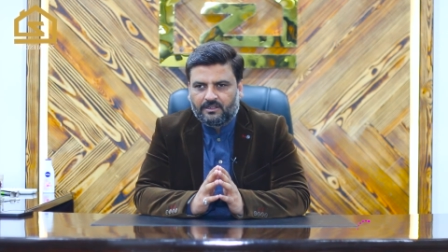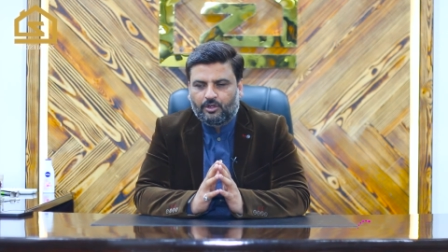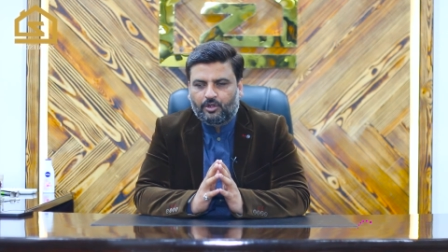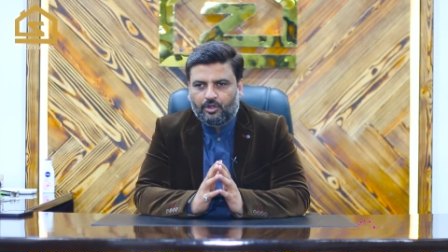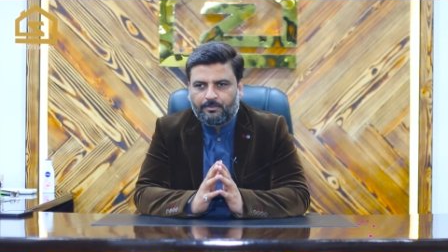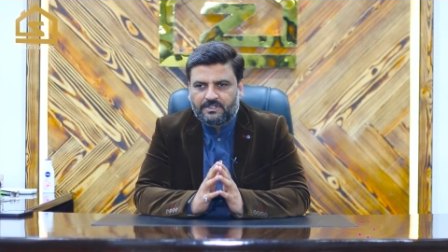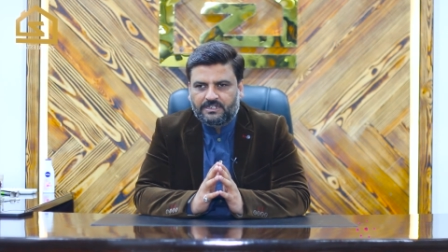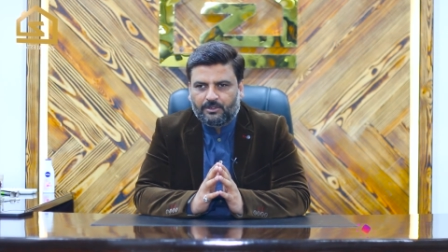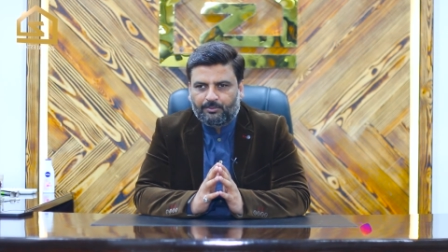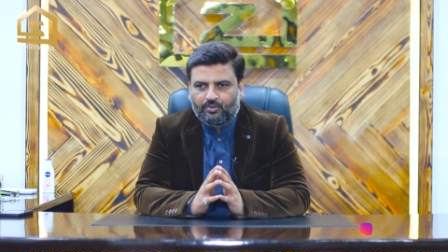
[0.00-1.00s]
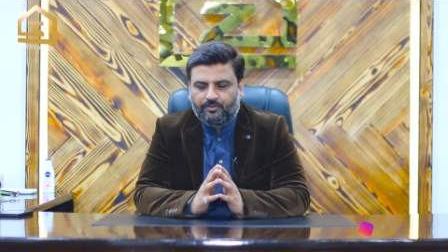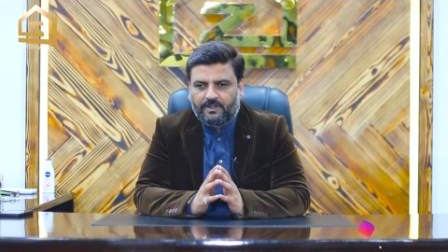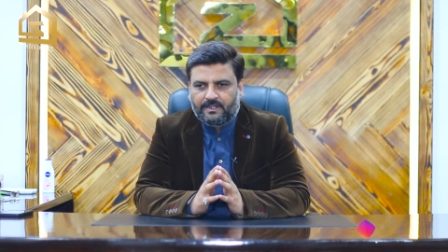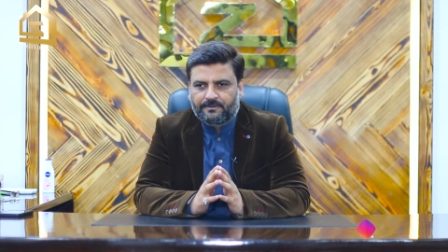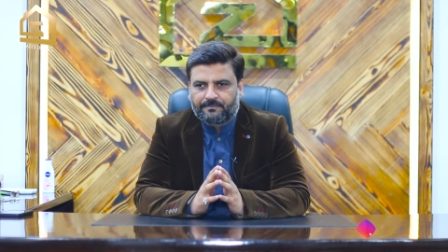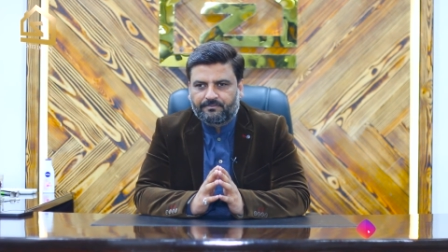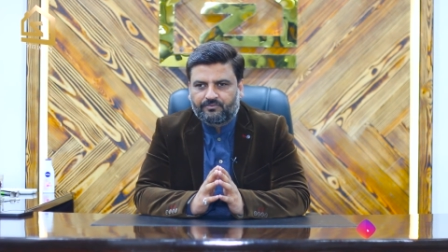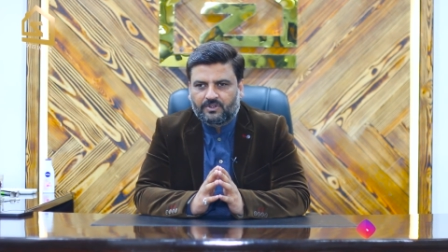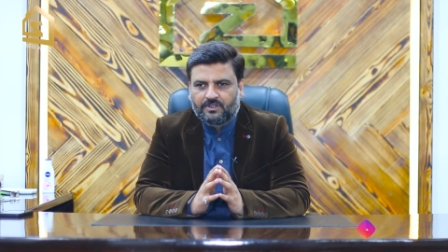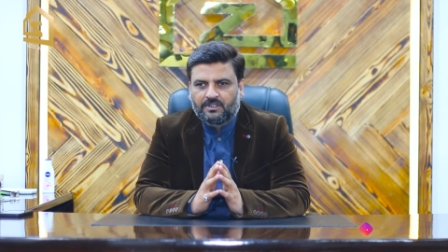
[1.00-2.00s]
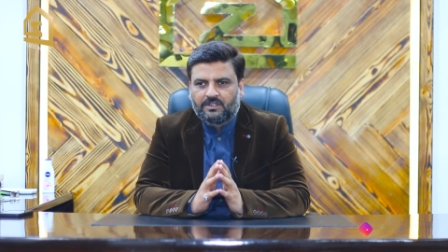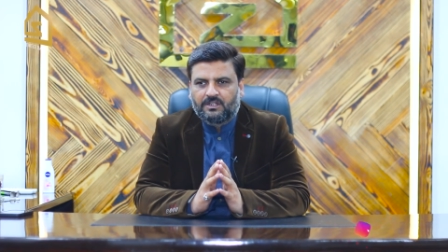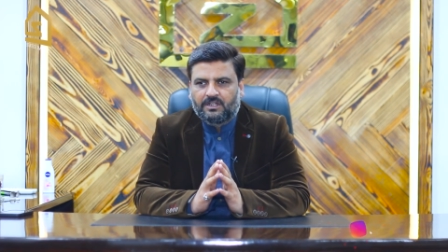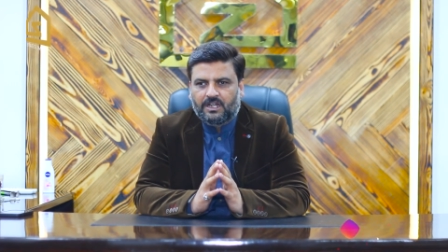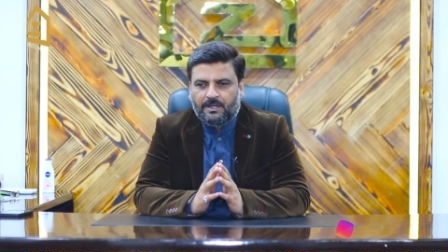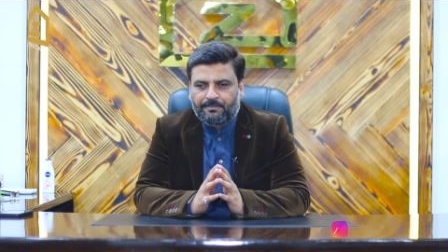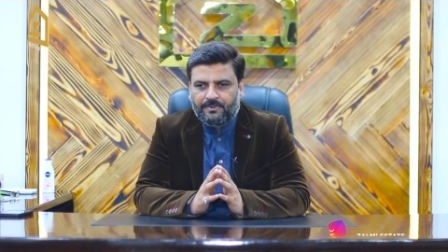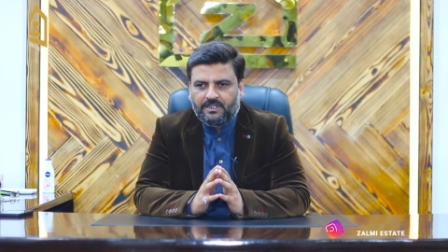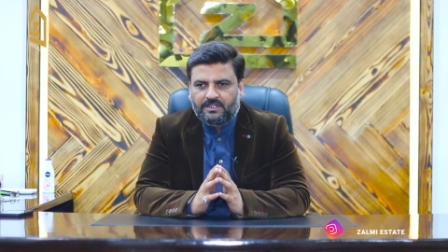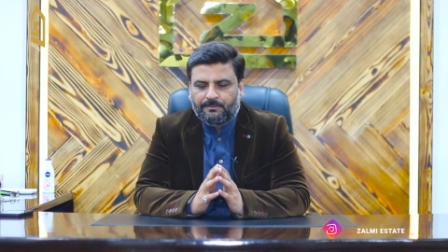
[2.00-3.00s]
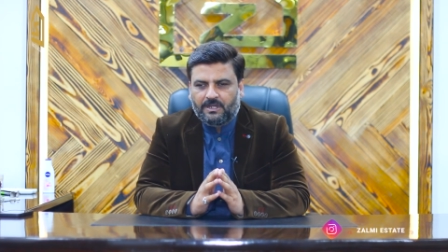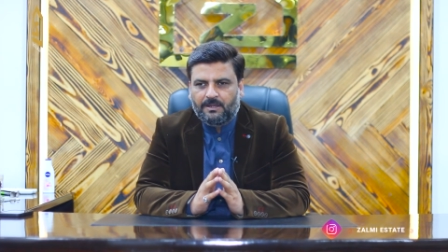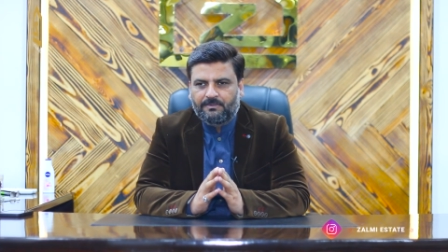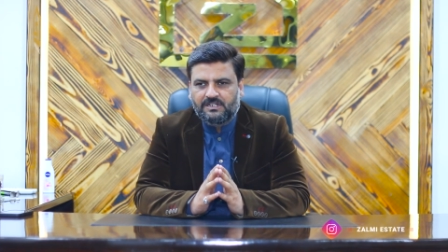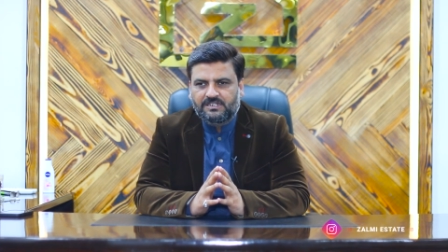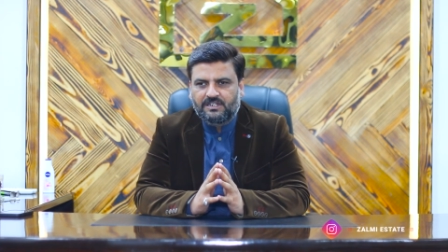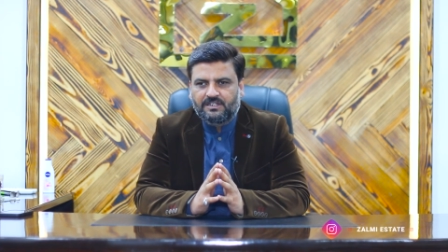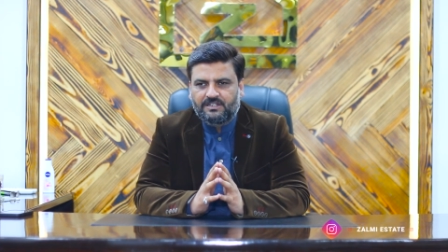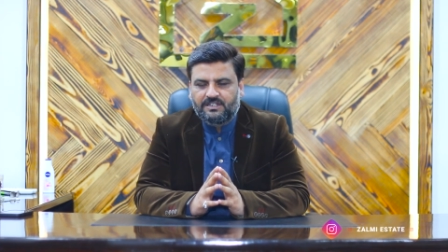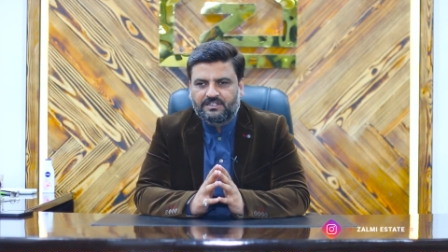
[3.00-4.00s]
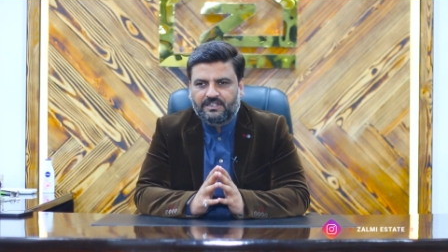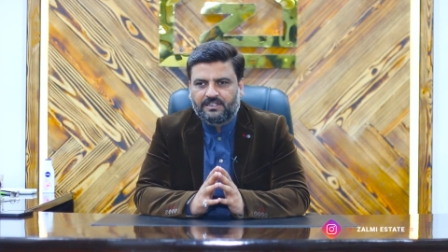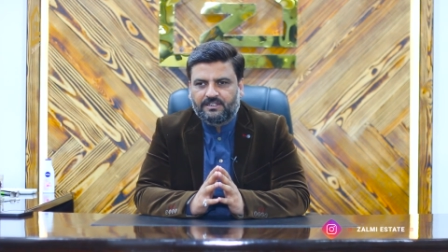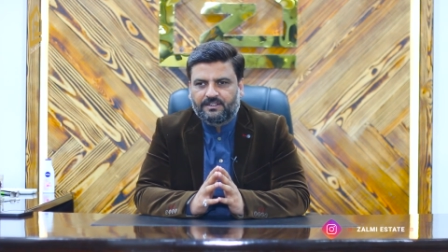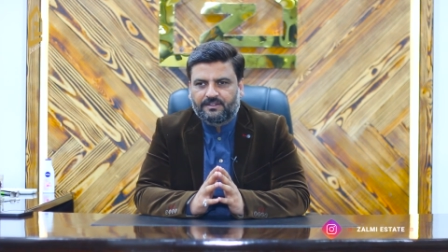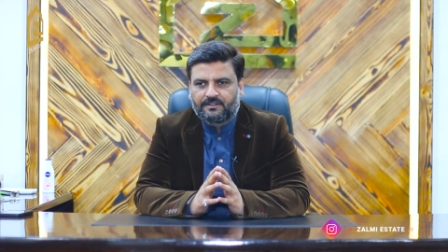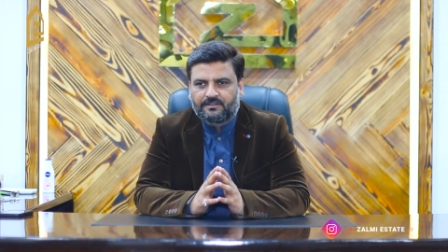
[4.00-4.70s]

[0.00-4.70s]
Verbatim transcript: और गवर्नमेंट से अप्रूव्ड हैं अपनी तमाम रियल स्टेट नीड्स के लिए